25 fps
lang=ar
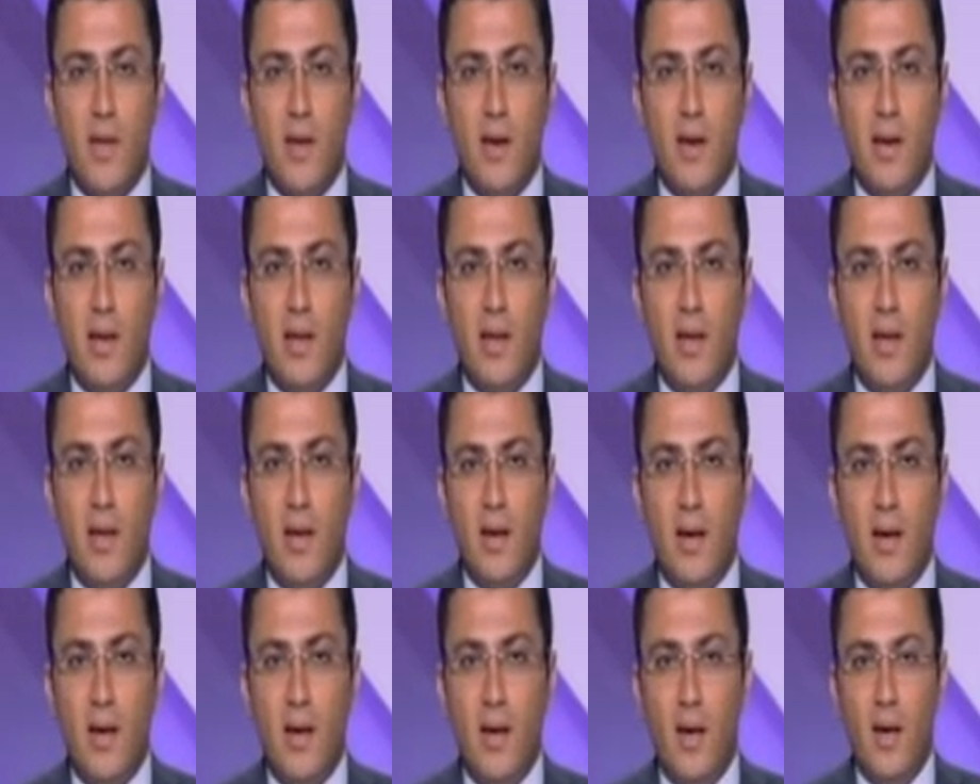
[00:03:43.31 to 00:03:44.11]
لي
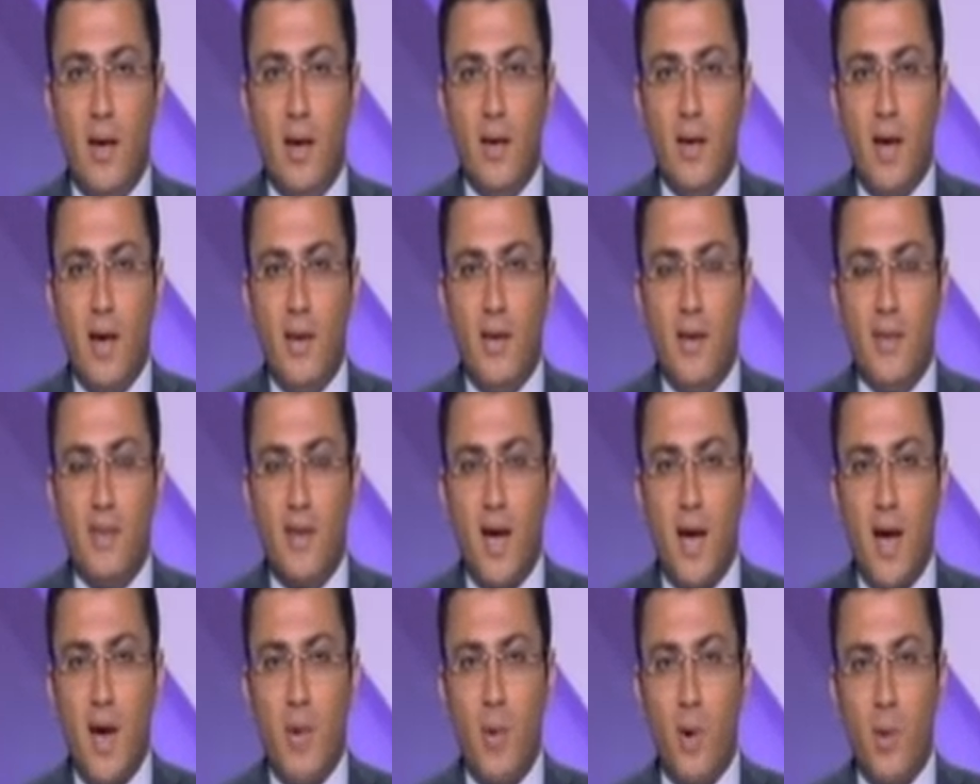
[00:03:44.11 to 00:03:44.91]
آه، يعني
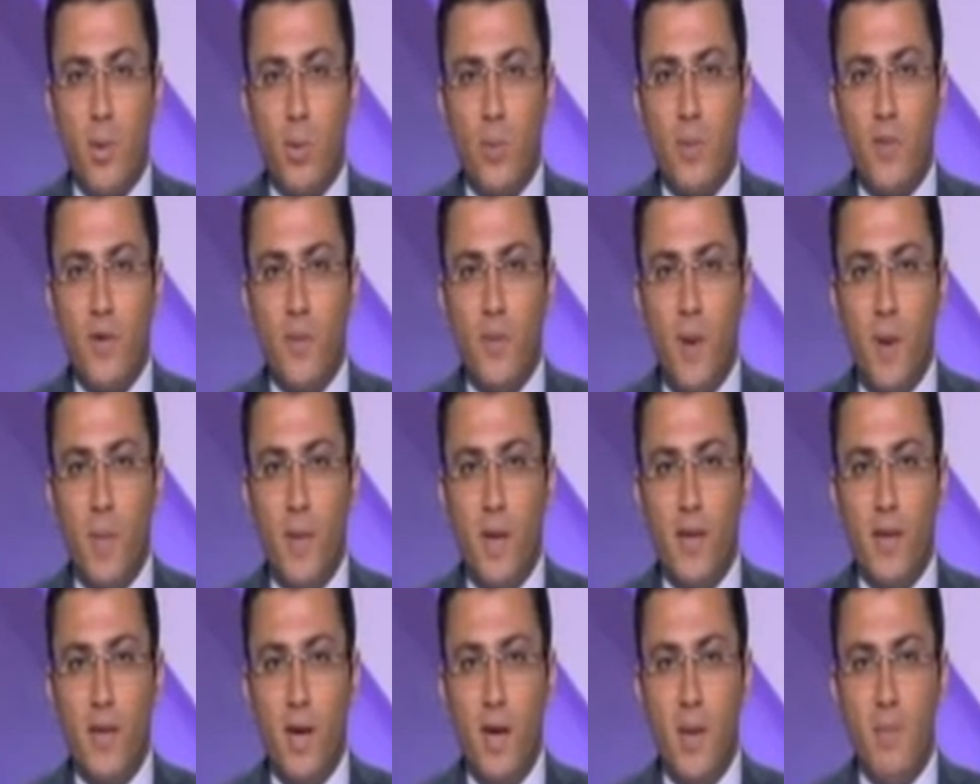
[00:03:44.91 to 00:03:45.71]
يتحاوروا فيما
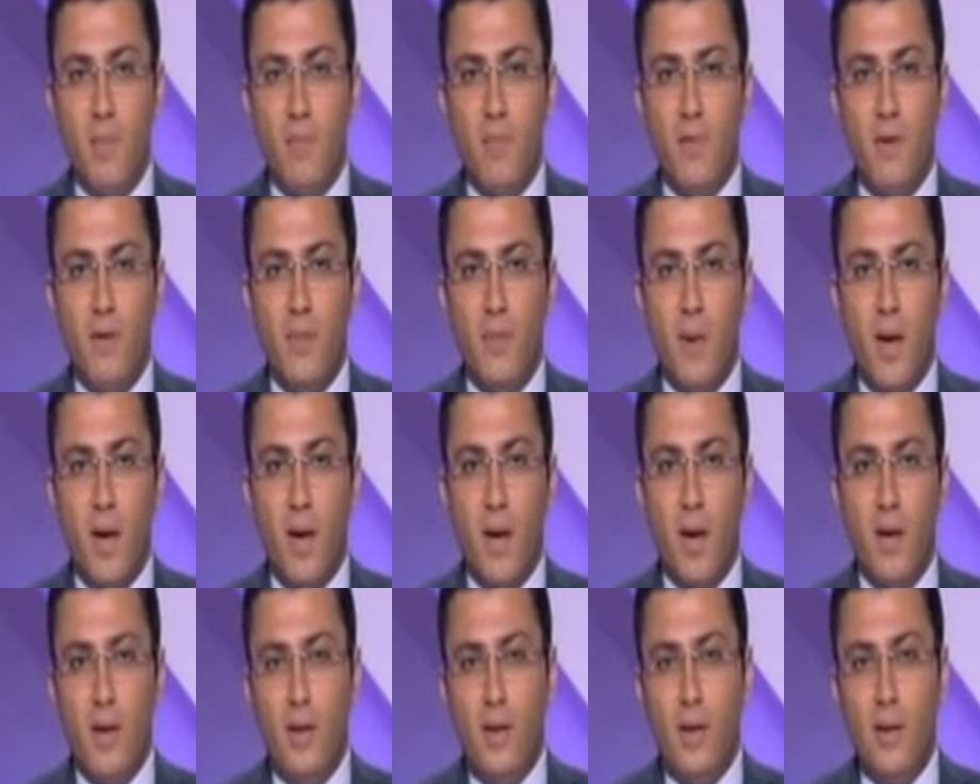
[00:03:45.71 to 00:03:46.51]
بينهم
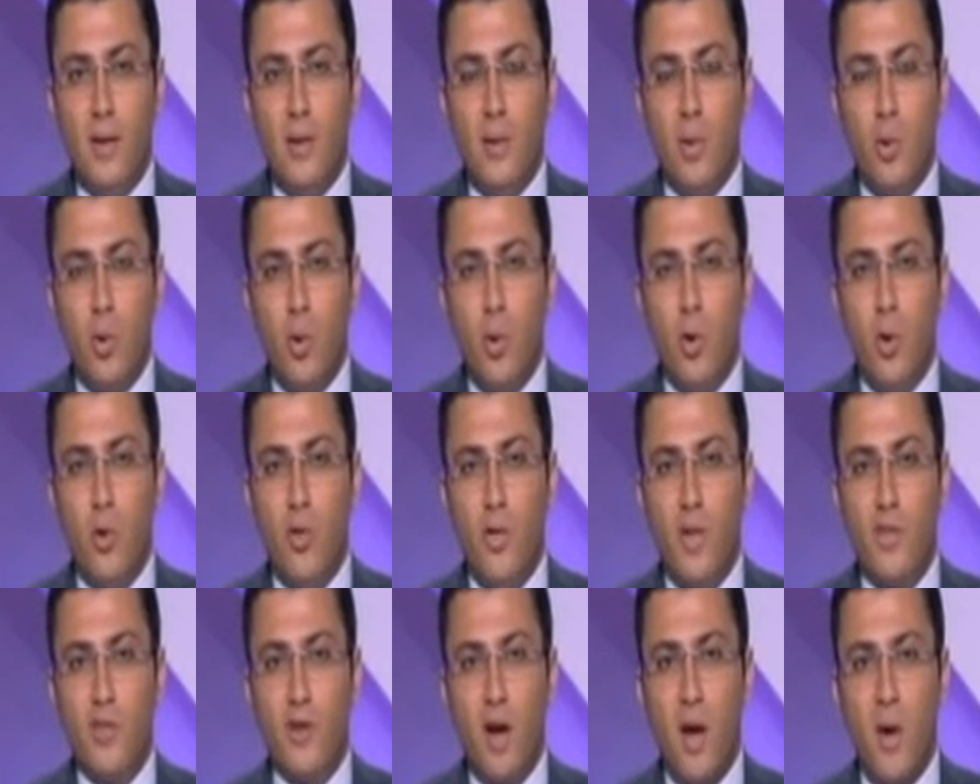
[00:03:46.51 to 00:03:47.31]
فيما كل
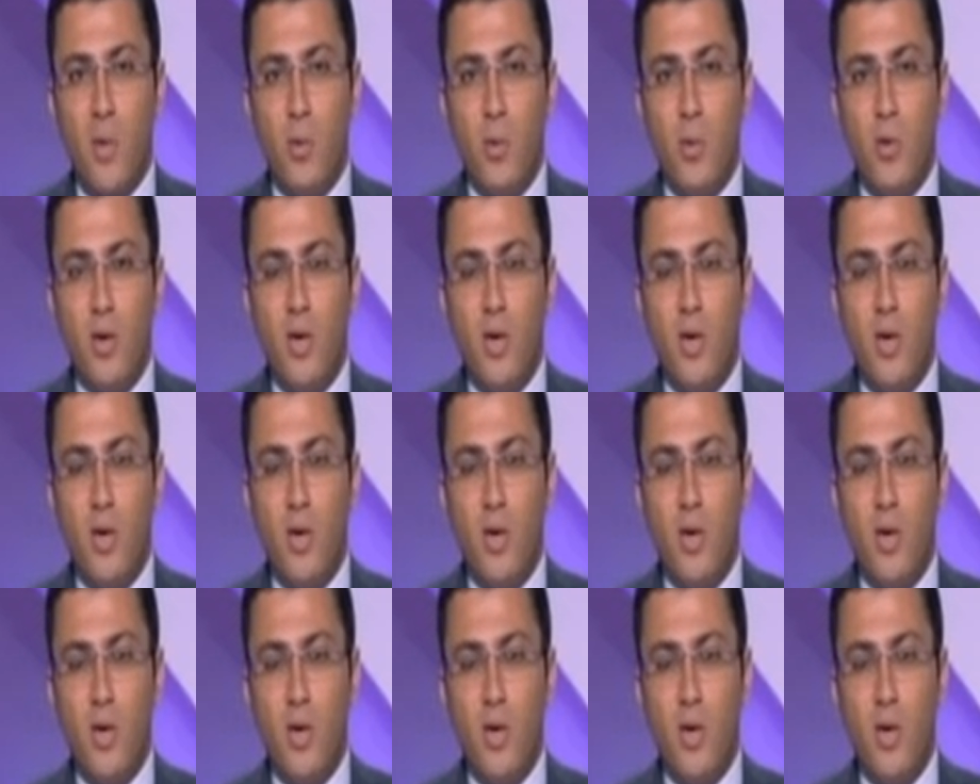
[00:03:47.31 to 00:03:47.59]
يطرح